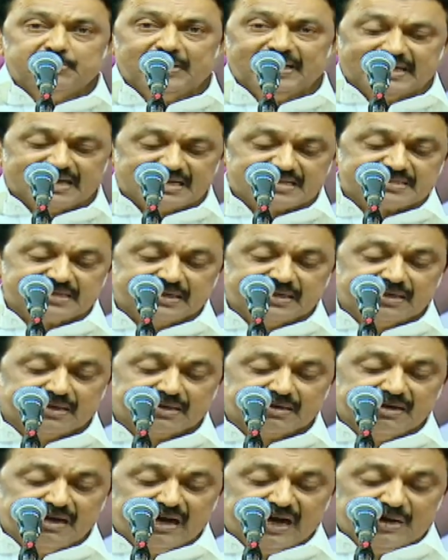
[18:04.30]

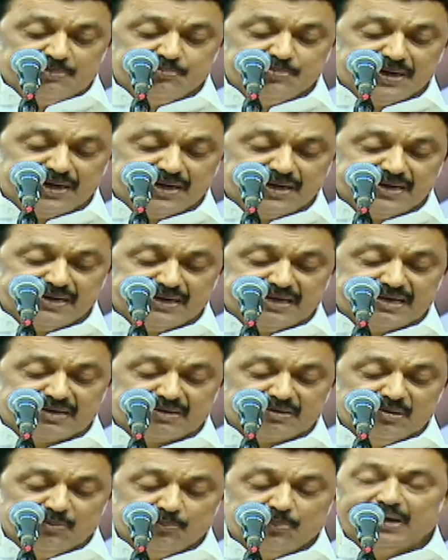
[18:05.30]
பேராசிரியர்
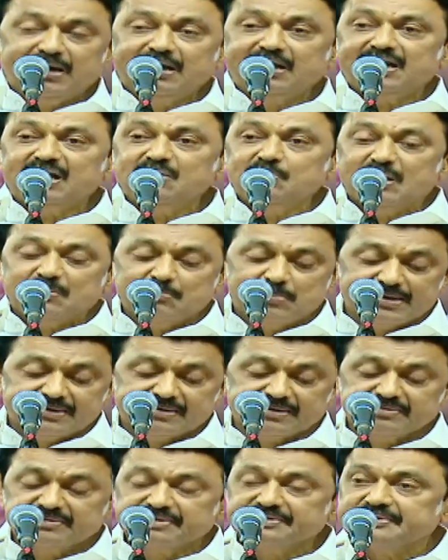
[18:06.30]
அன்பழகனார் பள்ளிகள்
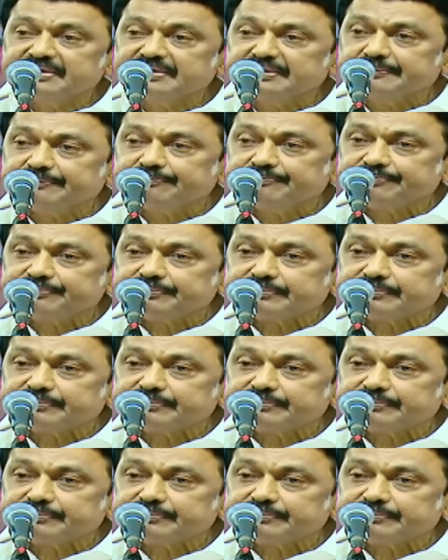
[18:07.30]
மேம்பாட்டு திட்டம்